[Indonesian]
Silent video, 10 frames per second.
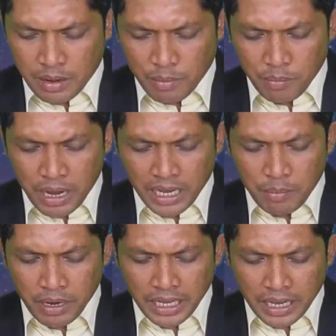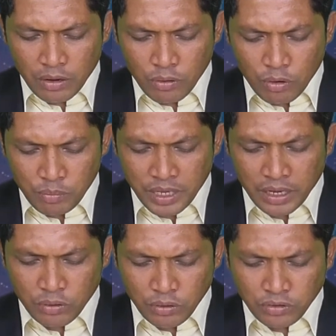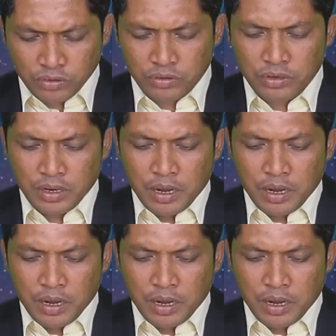Membagi-bagikan hukumnya yang kudus.